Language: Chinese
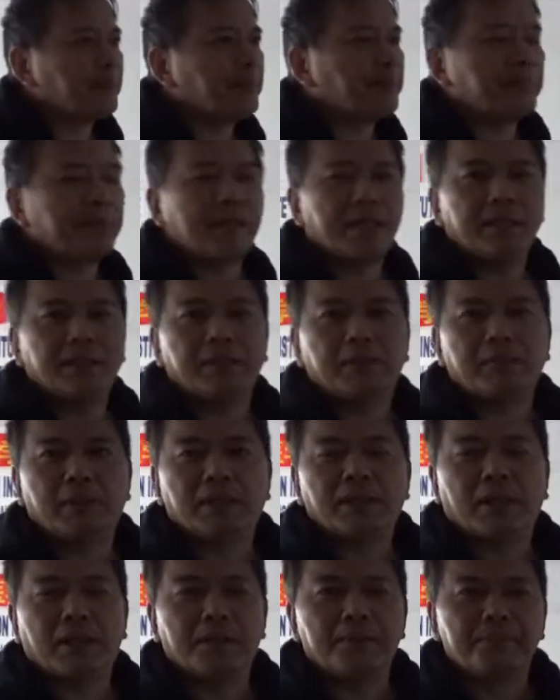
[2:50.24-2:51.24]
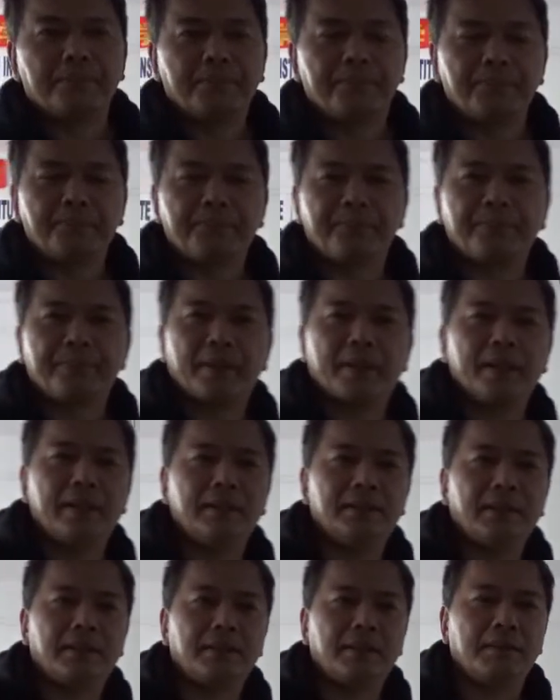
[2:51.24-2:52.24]
就开着光了，
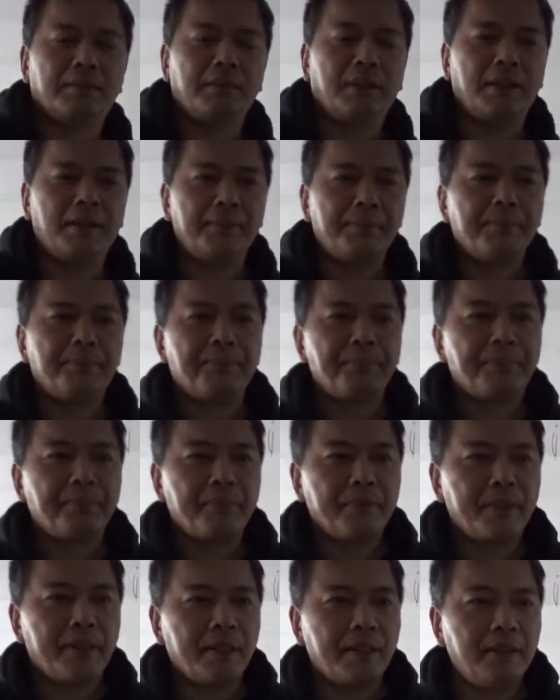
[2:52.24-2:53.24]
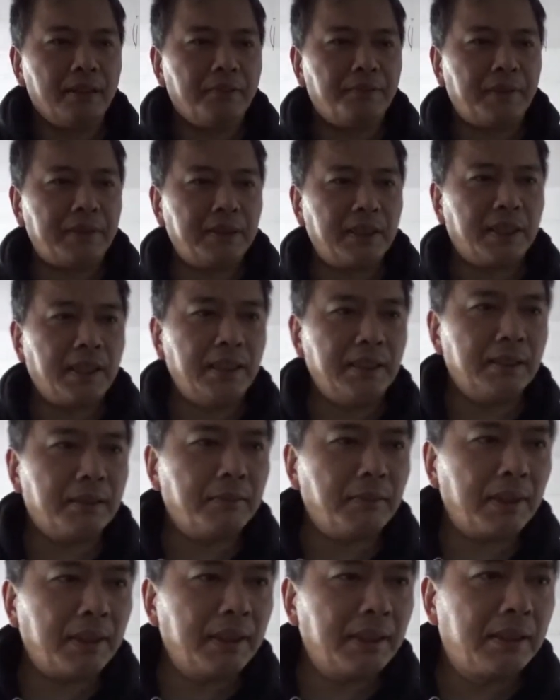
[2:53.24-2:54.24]
一闪一闪的光。后来发现开着
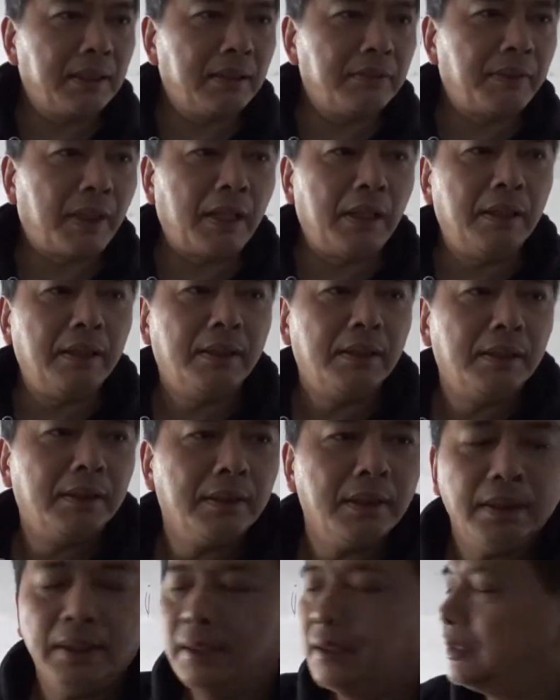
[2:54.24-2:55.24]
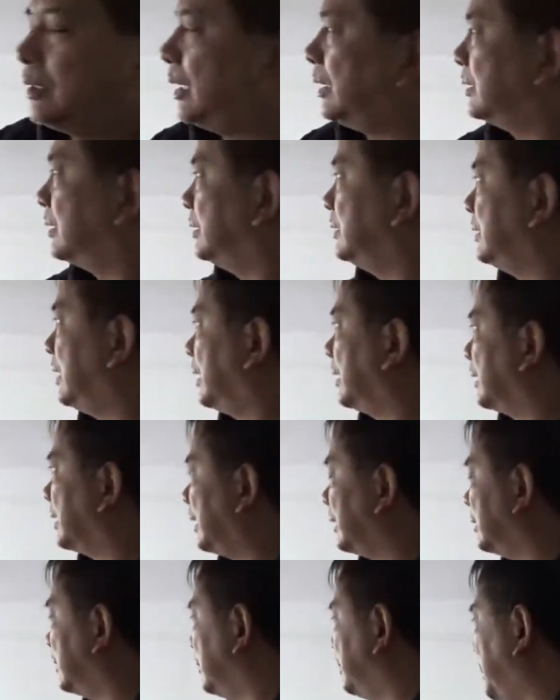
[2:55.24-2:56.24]
光了一个，反而让人家
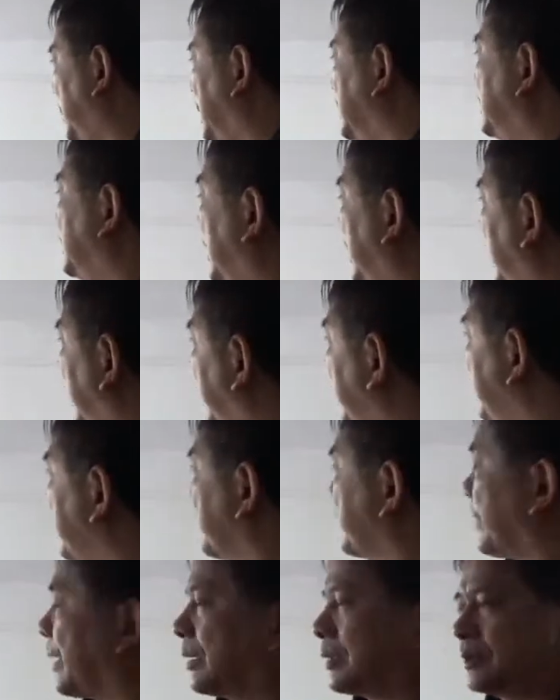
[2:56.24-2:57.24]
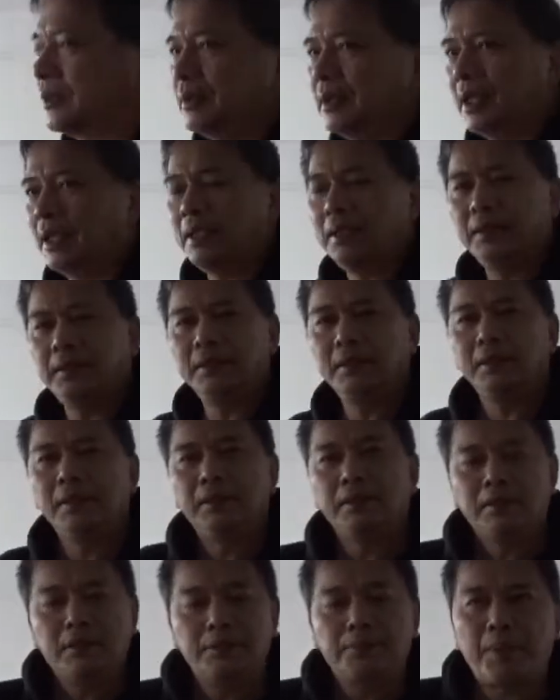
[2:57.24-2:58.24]
感觉不安全，所以啊，
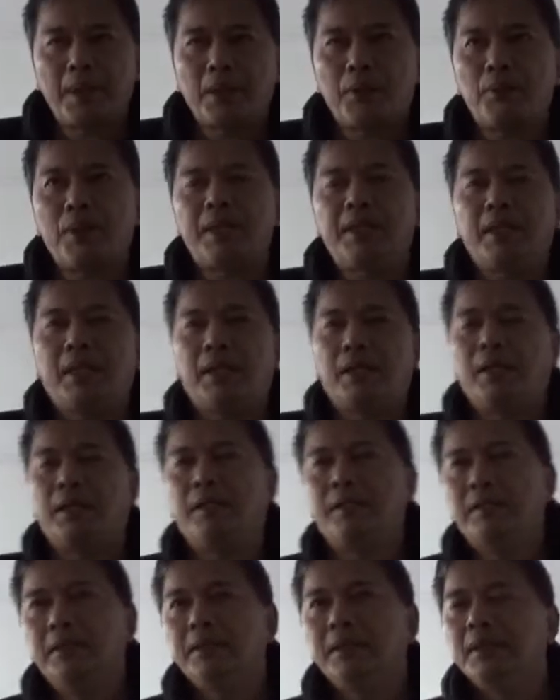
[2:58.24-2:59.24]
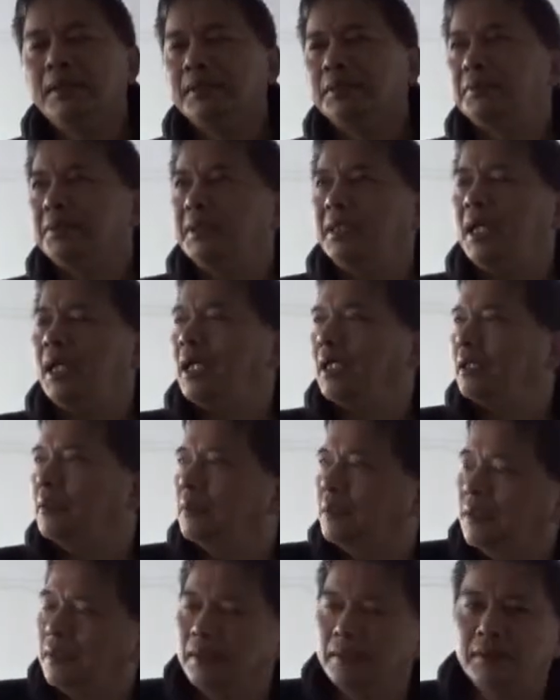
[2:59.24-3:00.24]
就把关了啊。就一
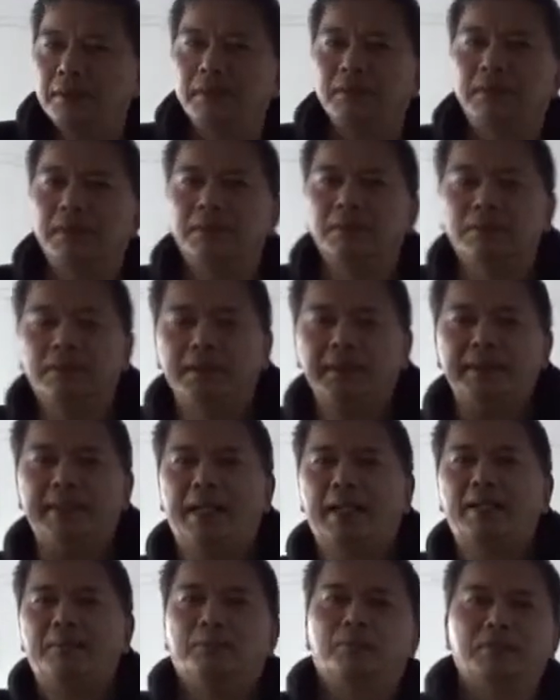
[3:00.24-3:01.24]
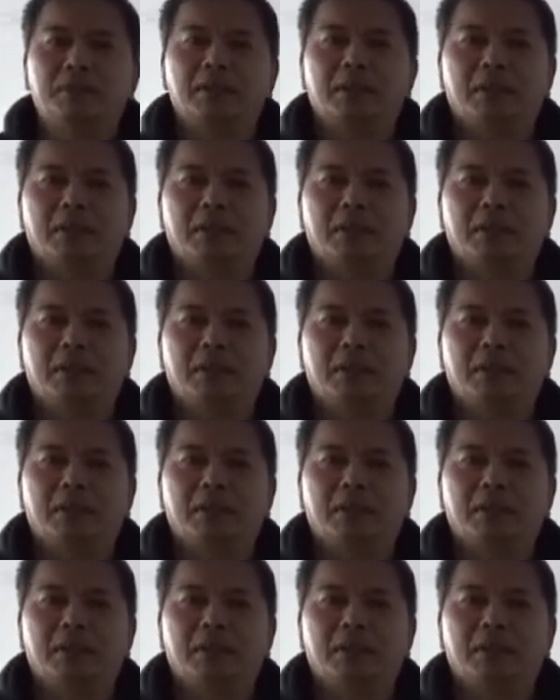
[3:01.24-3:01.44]
行，就进入了一行模式